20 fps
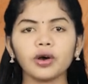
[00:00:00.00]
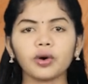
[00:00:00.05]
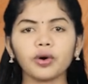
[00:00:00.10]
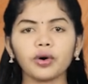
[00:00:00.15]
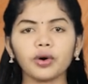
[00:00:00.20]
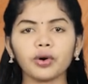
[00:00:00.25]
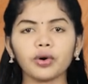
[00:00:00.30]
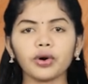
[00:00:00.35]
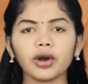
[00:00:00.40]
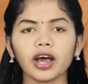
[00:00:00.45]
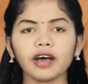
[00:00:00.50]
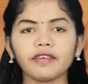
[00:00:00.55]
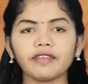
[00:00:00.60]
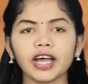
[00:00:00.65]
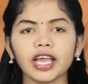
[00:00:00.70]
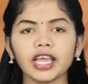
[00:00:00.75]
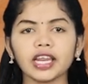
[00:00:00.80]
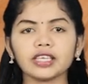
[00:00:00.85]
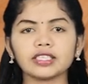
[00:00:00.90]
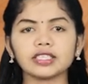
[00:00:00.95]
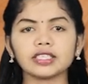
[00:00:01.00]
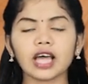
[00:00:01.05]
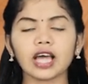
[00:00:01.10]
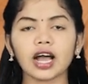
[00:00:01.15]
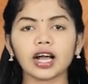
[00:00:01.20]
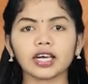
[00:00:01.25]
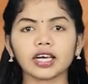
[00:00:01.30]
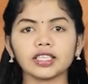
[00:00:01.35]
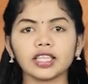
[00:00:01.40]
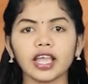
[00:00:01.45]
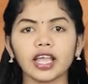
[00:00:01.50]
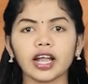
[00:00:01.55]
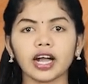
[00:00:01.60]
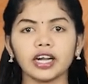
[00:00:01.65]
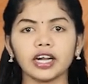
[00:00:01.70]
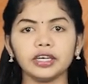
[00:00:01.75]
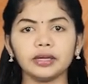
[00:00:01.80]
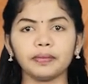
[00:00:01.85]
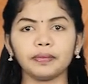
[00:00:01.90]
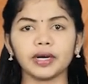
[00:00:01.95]
கொரோனா வைரஸ் தாக்கத்தை
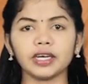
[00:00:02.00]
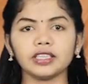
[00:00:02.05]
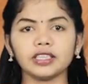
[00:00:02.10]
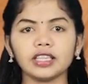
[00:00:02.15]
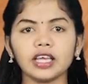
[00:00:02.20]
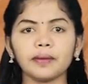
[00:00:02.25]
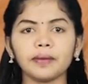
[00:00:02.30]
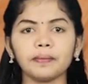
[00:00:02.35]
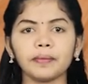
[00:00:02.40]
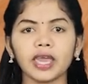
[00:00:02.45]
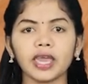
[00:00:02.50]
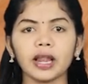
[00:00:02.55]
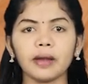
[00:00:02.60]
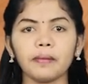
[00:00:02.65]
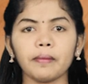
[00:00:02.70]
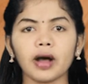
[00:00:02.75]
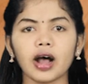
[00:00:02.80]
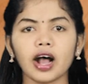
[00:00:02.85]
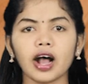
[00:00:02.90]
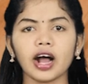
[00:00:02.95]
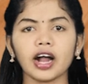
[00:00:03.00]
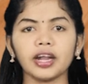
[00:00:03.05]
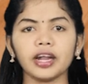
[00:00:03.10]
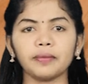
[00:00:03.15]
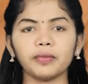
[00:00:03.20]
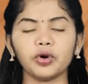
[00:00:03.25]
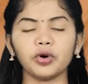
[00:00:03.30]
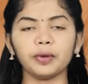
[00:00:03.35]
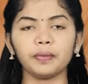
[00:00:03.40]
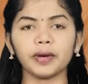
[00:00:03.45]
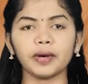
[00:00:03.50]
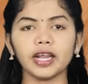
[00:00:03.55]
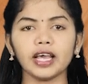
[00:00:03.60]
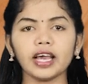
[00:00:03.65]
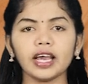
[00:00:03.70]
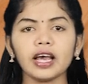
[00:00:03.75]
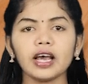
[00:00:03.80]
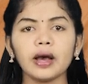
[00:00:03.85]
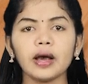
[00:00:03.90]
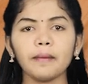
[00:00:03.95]
கட்டுப்படுத்த மேல் மாகாணம் உட்பட
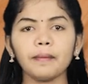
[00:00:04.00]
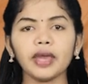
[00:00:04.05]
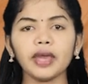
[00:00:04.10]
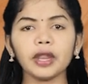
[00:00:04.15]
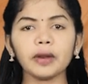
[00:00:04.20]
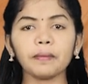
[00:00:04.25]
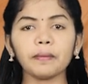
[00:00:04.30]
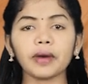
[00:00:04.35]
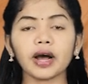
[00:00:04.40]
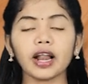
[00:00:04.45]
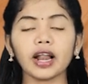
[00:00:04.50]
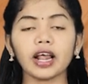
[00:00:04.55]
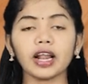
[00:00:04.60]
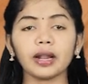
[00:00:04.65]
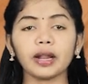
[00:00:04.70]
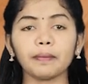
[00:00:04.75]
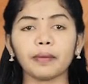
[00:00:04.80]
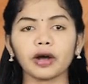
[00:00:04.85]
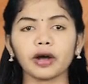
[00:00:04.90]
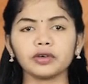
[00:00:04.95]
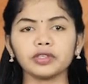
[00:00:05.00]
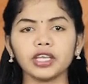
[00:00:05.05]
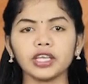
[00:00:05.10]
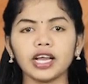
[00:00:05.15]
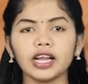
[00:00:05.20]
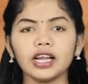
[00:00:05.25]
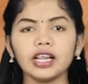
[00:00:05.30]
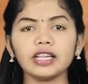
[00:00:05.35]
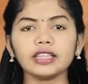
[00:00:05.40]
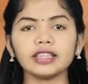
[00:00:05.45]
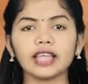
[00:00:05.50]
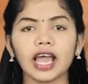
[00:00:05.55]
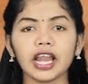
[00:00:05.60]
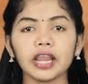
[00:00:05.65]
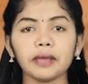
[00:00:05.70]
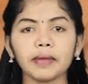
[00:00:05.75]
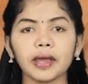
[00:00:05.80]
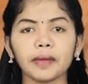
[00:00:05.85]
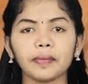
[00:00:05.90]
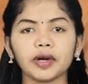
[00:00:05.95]
பெரும்பாலான பகுதிகளில்
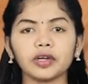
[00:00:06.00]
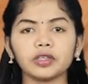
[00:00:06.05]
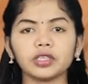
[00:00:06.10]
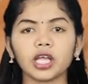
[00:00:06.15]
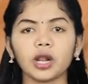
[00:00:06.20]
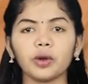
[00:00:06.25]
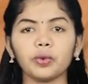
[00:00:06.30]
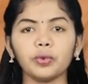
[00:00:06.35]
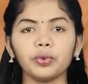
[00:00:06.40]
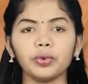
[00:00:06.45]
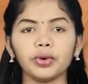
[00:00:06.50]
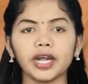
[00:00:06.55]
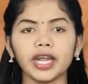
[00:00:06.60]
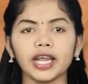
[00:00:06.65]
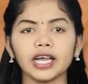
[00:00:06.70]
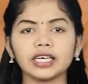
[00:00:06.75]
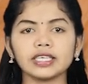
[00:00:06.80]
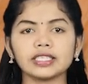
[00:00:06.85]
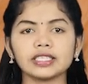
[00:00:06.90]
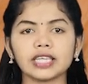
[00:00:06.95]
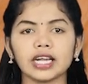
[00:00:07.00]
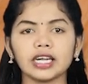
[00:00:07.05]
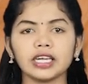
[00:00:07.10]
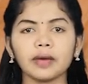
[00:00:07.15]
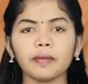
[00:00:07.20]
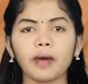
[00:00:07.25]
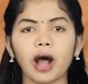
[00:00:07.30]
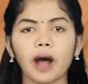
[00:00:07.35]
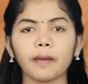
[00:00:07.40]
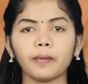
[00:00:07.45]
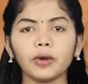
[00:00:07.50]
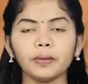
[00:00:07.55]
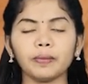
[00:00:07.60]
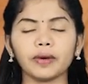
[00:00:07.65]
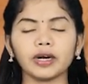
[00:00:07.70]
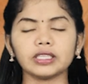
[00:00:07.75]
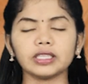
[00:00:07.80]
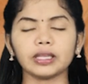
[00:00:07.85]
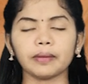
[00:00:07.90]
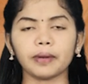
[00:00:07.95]
தனிமைப்படுத்தல் ஊரடங்கு சட்டம்
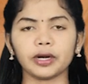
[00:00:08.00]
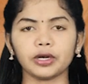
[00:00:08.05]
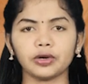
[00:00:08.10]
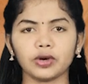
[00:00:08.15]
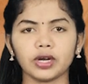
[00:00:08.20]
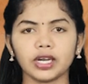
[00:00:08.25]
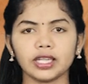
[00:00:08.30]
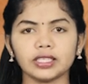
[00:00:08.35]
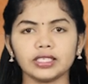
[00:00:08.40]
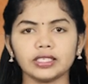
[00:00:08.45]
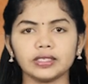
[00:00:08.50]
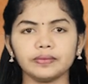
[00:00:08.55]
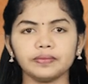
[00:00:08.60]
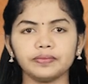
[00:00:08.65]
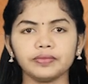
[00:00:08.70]
அமுல்படுத்தப்பட்டுள்ளது